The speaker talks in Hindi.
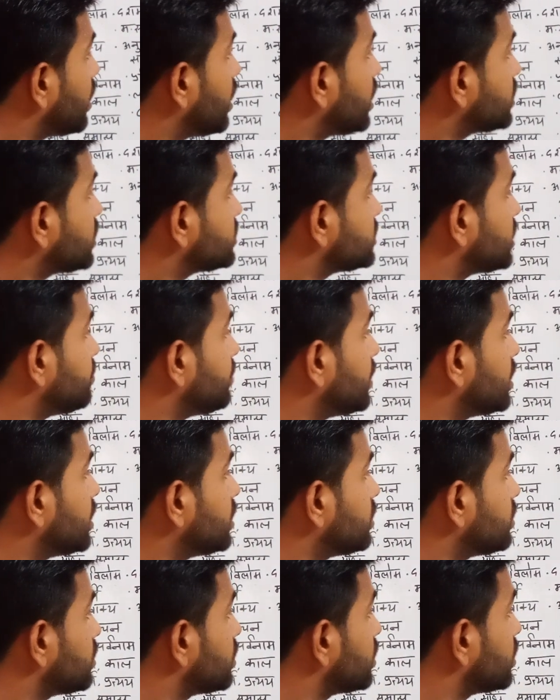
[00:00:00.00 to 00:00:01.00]
रथ
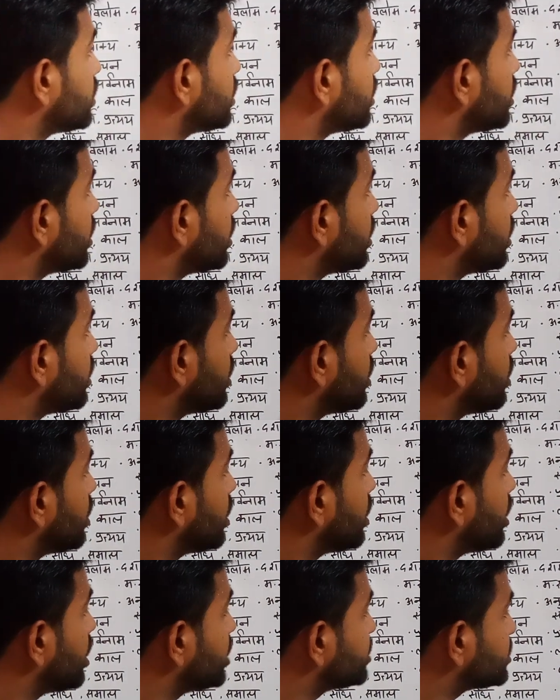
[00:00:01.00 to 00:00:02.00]
संबंध
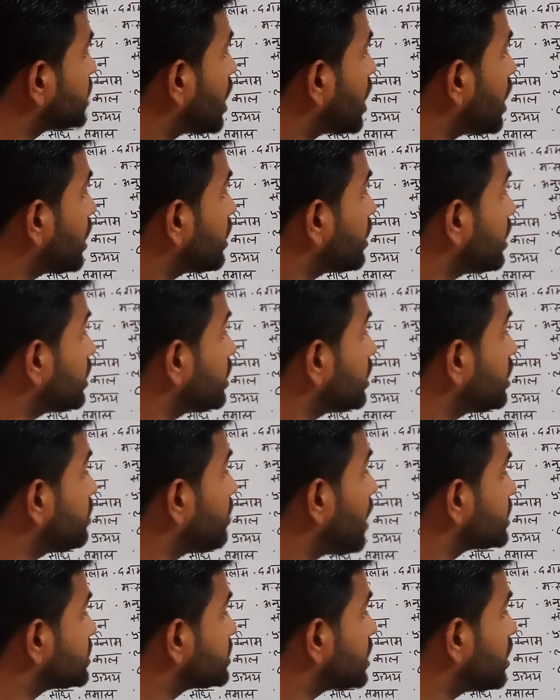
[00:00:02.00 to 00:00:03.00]
सांकेतिक
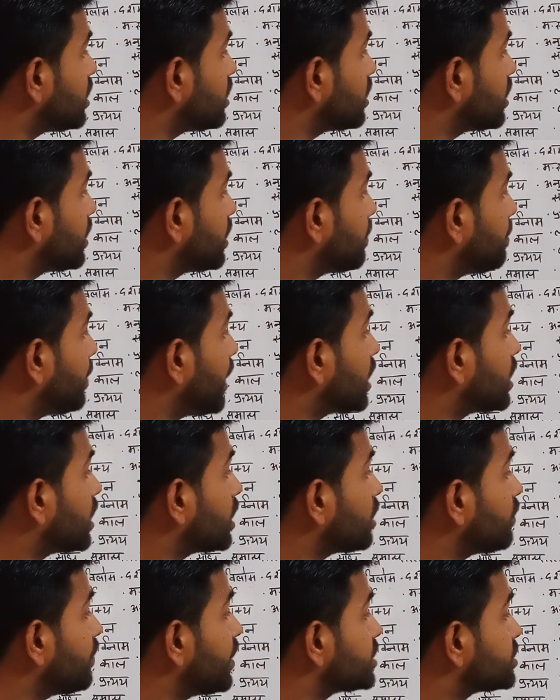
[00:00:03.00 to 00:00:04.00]
भाषा
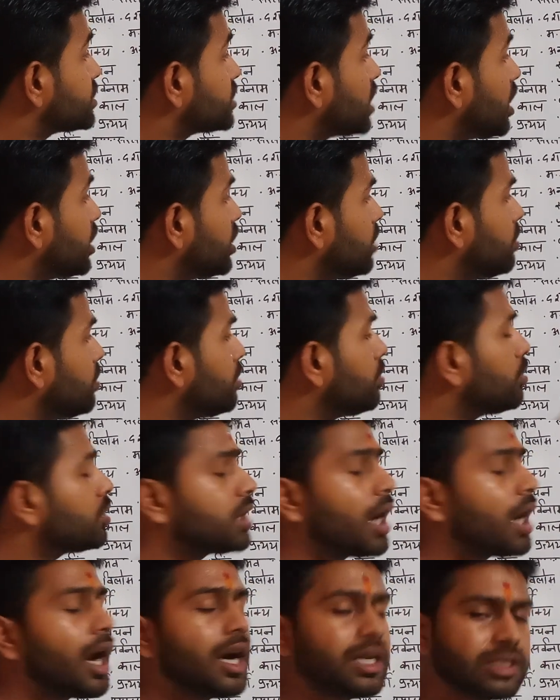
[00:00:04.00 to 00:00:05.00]
बैठक व्यवस्था ये भी
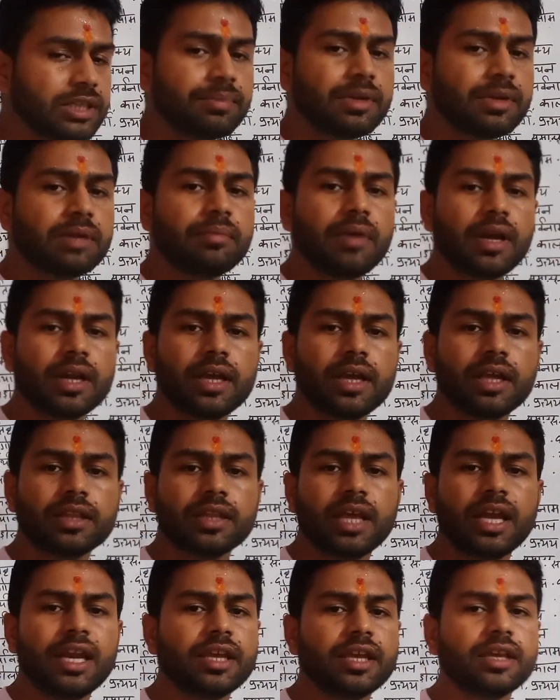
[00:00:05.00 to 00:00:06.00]
बहुत हार्ड चैप्टर माना
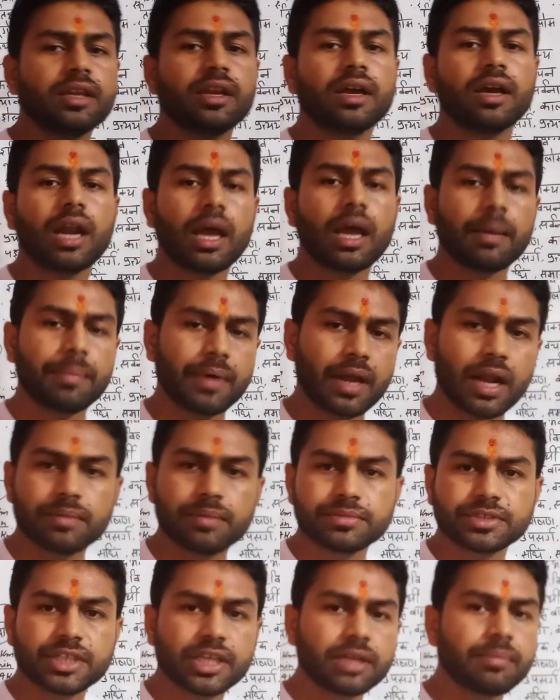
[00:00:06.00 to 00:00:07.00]
जाता है लेकिन अगर आप
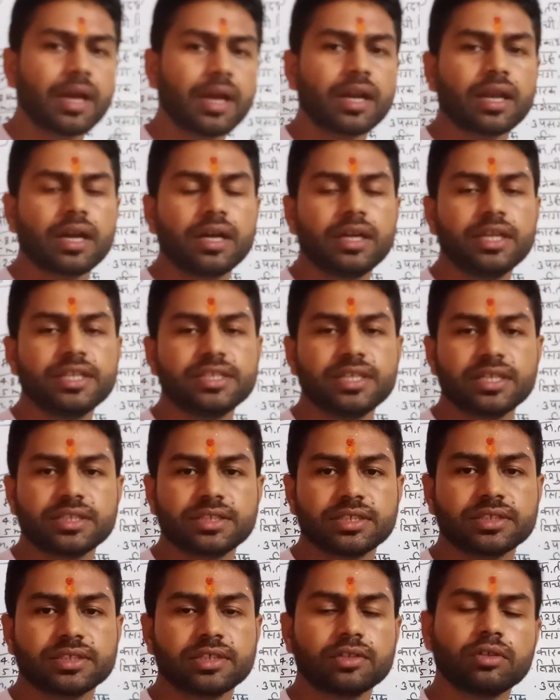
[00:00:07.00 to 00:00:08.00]
आराम से एक बार कर लीजिए
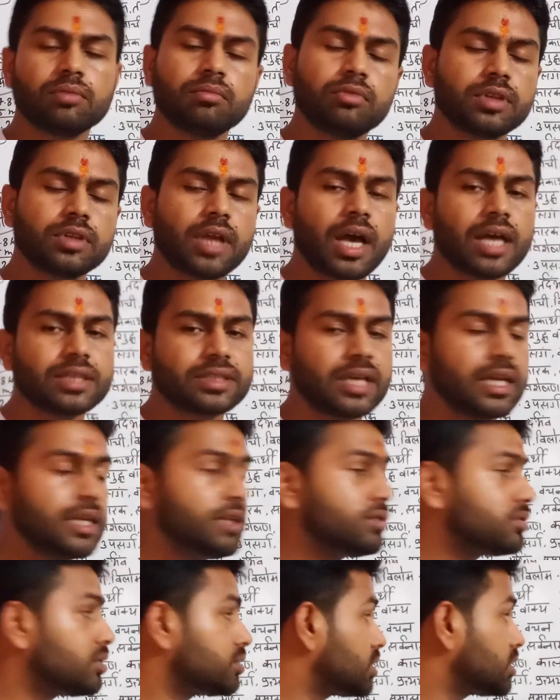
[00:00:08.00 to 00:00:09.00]
अच्छे से तो बहुत
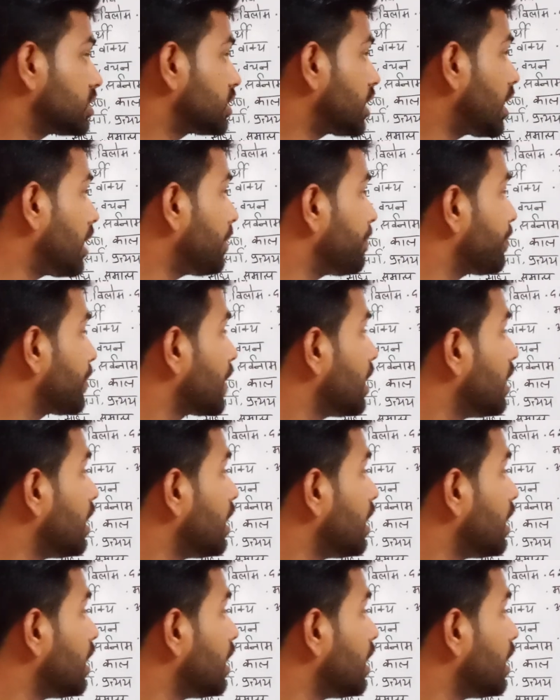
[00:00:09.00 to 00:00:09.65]
आसानी से हो सकता है